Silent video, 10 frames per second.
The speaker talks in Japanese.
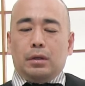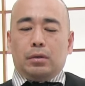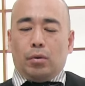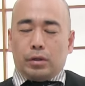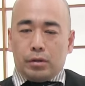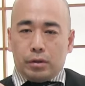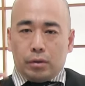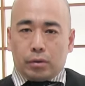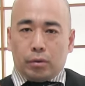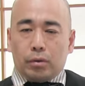共産主義
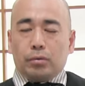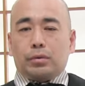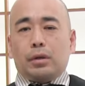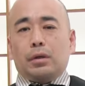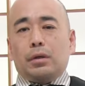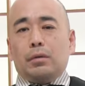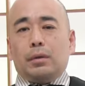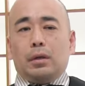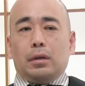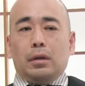の脅威を訴えかけれ
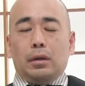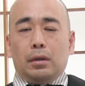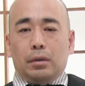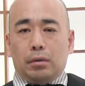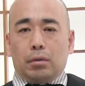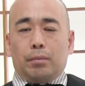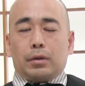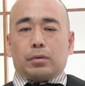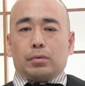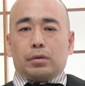ば、
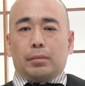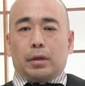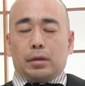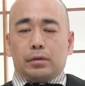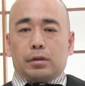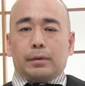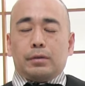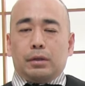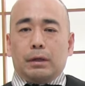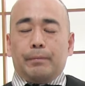ヨーロッパ諸国が味方につきま
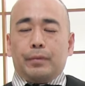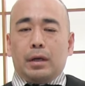すよね。